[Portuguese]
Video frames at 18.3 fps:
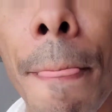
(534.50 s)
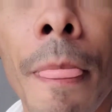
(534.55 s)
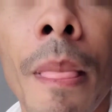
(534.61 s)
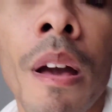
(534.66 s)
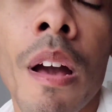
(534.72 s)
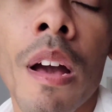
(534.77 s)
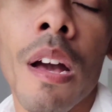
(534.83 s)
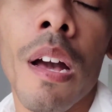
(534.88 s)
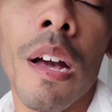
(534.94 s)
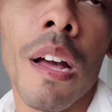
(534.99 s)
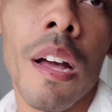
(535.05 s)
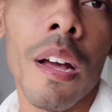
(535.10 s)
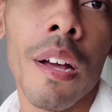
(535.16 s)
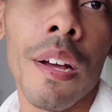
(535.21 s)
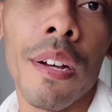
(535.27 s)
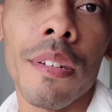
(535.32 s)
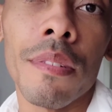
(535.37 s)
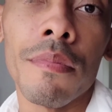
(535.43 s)

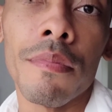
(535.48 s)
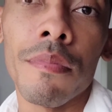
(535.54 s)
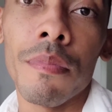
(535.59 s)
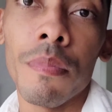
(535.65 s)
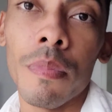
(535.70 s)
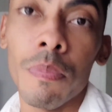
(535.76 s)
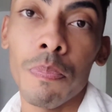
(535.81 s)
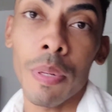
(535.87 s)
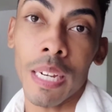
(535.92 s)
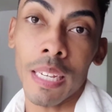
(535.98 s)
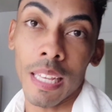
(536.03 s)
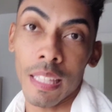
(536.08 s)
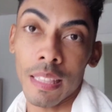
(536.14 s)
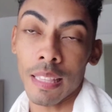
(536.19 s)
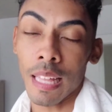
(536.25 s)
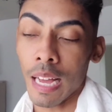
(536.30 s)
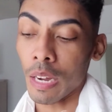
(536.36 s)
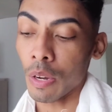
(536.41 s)
É, para quem
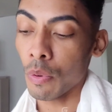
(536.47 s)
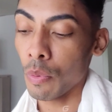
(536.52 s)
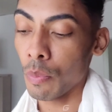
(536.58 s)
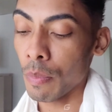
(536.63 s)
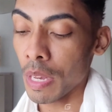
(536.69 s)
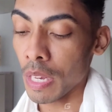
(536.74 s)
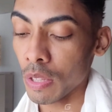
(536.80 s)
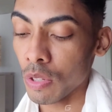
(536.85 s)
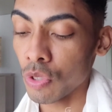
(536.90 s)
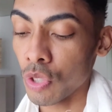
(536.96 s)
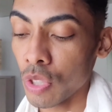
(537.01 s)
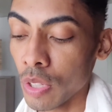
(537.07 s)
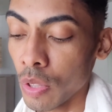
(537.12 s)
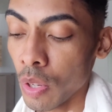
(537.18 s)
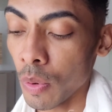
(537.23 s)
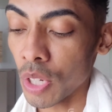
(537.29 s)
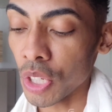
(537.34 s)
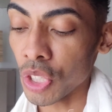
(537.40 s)
tá com medo de
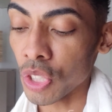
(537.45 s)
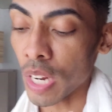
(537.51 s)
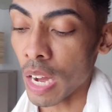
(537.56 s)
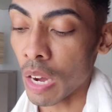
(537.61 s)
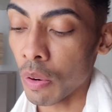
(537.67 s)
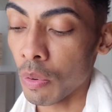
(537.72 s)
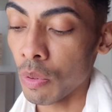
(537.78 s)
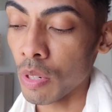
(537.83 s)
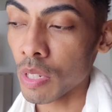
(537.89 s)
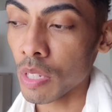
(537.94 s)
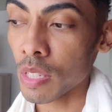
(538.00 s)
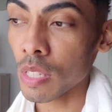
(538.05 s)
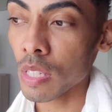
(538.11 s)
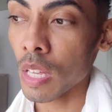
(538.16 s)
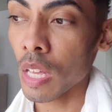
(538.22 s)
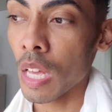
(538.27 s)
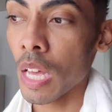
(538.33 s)
não achar arroz,